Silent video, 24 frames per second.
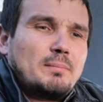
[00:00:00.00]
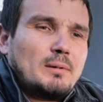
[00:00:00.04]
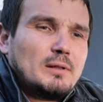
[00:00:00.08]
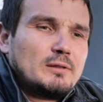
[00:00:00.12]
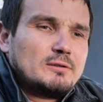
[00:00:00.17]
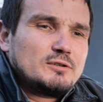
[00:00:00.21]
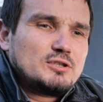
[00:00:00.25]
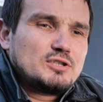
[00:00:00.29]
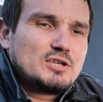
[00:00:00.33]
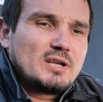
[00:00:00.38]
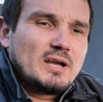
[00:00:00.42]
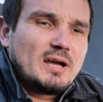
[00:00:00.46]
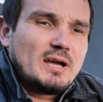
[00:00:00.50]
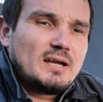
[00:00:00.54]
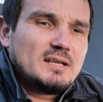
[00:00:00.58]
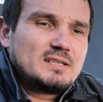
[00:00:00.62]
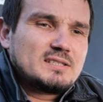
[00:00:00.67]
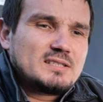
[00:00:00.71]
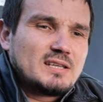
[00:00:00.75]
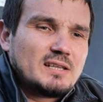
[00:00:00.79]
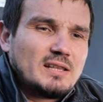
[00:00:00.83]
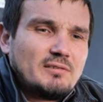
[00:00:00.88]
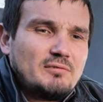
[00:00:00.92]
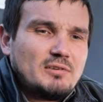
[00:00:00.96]

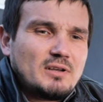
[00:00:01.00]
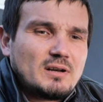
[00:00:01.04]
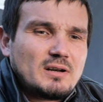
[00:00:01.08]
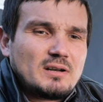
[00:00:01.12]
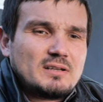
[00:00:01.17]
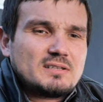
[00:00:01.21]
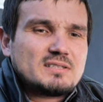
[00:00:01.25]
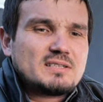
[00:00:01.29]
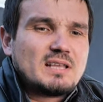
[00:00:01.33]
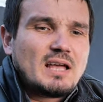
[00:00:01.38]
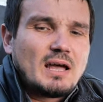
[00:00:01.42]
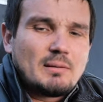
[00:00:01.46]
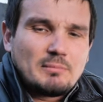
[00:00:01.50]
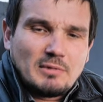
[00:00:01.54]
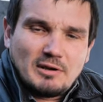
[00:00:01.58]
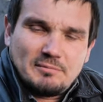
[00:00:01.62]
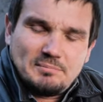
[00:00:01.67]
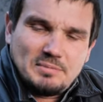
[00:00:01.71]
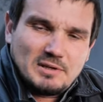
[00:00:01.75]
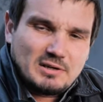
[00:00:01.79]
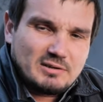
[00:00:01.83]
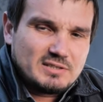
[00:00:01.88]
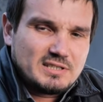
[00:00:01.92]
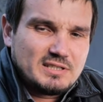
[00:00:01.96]
получается, наверное, самое
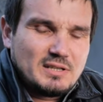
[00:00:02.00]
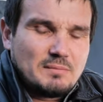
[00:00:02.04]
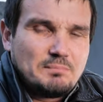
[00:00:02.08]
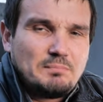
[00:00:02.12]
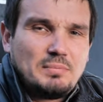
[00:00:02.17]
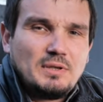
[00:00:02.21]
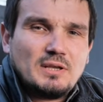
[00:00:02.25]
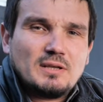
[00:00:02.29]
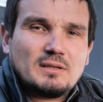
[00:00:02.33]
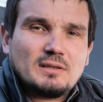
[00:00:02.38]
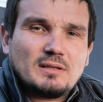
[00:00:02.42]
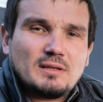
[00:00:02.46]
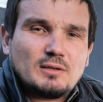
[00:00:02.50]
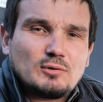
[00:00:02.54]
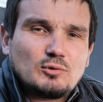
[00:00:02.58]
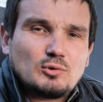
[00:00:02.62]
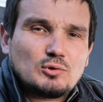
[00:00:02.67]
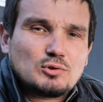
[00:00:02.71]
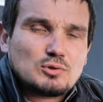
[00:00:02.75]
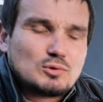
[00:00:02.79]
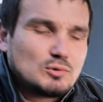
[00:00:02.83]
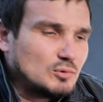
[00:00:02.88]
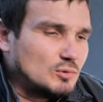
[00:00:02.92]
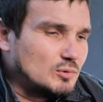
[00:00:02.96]
первостепенное,
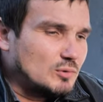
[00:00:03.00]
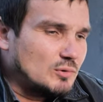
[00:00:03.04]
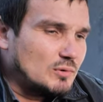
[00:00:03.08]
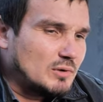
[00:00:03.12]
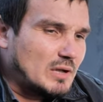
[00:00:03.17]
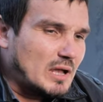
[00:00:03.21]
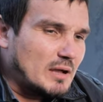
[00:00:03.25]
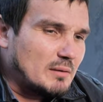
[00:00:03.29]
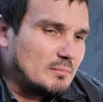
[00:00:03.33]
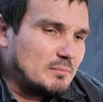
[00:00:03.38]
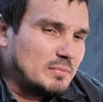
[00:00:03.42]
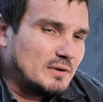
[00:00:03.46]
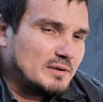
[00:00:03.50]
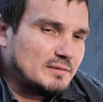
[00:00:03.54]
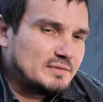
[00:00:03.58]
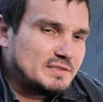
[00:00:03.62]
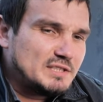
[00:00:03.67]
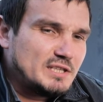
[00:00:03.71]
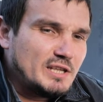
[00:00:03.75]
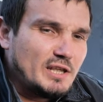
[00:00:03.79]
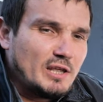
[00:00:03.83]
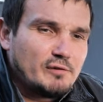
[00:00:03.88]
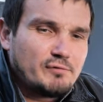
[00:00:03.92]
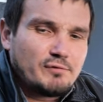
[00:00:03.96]
то, что как бы в
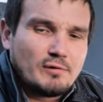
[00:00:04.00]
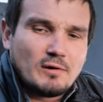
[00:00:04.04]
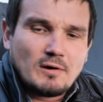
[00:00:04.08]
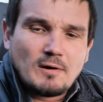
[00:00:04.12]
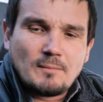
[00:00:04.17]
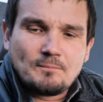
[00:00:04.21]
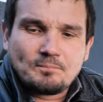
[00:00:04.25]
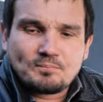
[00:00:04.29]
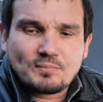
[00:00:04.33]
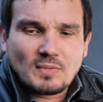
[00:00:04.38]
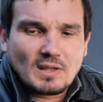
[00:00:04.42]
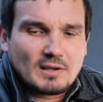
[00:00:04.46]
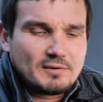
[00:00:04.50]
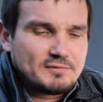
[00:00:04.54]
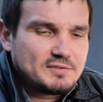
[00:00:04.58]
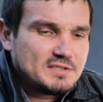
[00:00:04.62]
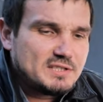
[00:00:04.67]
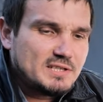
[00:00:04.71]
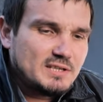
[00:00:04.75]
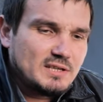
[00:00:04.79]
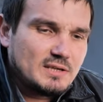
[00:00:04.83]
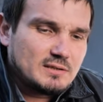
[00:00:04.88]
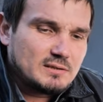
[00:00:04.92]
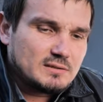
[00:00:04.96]
сейфах
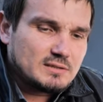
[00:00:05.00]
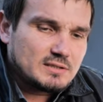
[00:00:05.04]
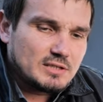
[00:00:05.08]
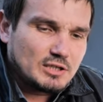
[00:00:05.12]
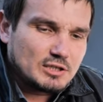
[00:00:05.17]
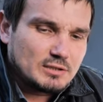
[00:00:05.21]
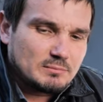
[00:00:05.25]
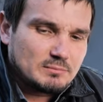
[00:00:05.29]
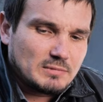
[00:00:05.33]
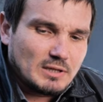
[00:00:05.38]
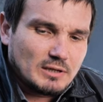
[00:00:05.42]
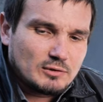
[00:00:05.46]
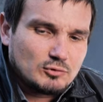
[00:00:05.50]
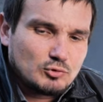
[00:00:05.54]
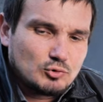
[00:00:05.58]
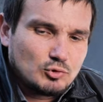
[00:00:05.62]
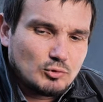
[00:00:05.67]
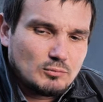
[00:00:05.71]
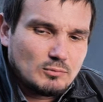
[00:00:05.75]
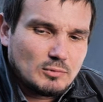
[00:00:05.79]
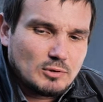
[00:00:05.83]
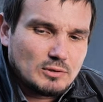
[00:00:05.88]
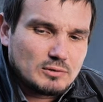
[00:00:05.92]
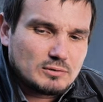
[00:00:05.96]
все, скажем так,
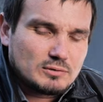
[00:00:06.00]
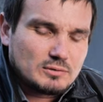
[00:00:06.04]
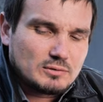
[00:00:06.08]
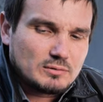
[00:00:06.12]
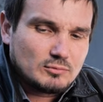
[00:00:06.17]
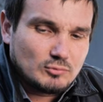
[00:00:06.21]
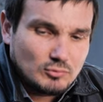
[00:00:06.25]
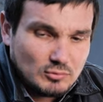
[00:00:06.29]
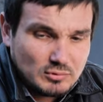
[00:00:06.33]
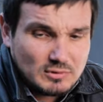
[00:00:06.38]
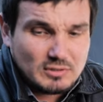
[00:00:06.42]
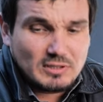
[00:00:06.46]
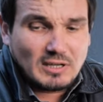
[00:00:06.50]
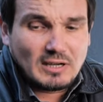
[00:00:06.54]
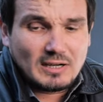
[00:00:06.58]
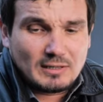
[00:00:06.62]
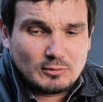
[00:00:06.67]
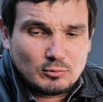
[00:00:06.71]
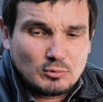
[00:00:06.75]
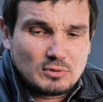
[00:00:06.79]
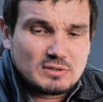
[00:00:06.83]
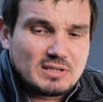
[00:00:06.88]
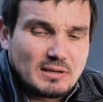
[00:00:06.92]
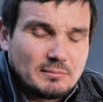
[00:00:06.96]
думают, ну, так
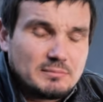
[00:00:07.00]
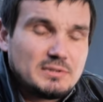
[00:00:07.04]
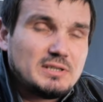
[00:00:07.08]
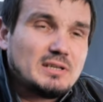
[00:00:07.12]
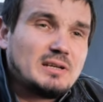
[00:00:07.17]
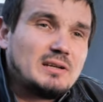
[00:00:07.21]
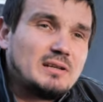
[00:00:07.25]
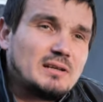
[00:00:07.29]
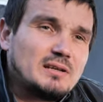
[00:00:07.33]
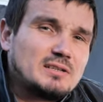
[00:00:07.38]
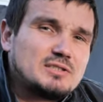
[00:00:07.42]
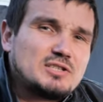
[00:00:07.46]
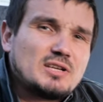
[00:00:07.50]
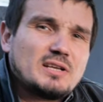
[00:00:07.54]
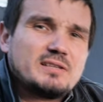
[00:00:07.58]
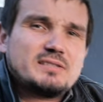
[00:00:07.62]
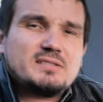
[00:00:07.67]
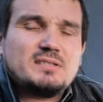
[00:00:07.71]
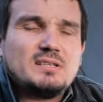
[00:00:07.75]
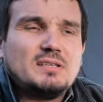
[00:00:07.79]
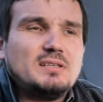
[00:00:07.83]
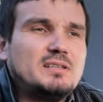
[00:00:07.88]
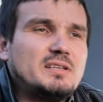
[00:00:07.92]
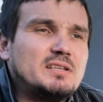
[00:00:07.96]
оно на самом деле
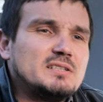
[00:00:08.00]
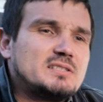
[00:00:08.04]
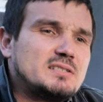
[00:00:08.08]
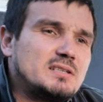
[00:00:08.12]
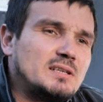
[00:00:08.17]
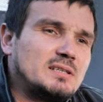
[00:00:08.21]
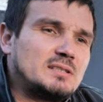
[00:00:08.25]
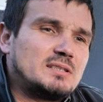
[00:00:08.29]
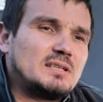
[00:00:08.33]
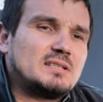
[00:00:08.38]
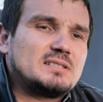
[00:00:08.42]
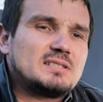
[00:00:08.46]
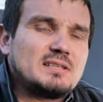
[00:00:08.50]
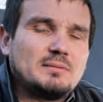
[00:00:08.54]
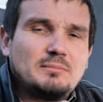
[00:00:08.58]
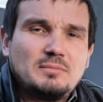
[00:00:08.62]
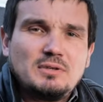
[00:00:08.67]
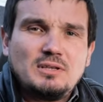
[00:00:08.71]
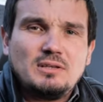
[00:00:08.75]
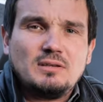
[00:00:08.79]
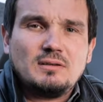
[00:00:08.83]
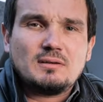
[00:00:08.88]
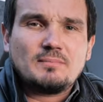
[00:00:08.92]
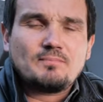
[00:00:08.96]
отчасти и есть, это
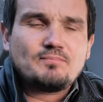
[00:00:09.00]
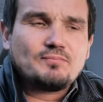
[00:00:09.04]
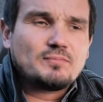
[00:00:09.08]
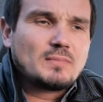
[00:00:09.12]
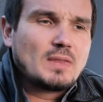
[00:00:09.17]
замки.